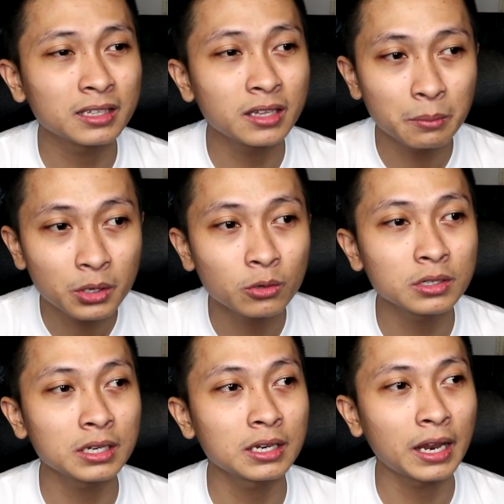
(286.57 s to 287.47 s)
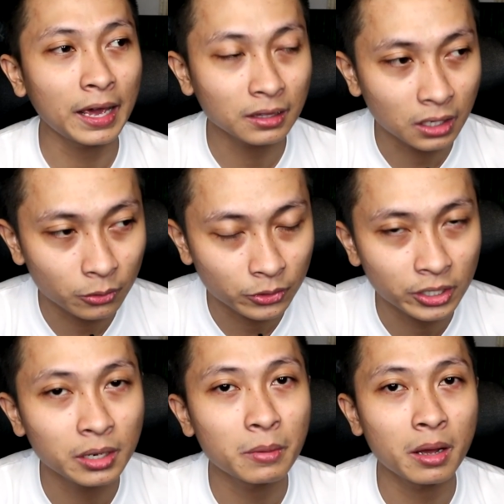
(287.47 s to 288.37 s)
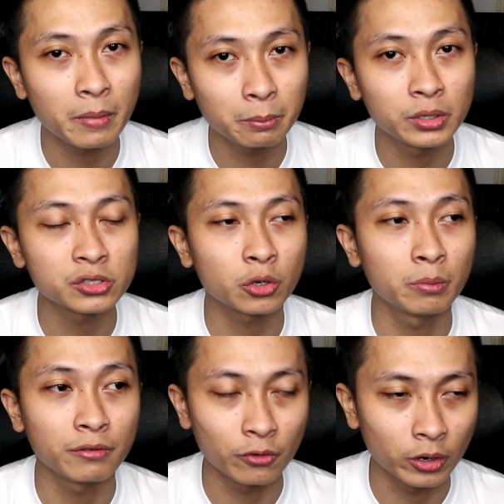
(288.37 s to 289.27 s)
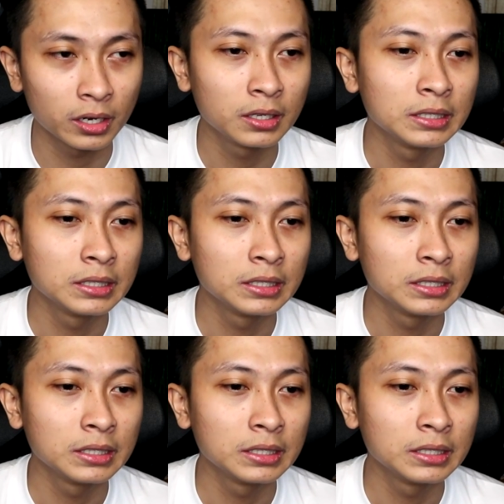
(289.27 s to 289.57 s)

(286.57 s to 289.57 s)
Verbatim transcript: Ang dami kong na-encounter ng mga members ko before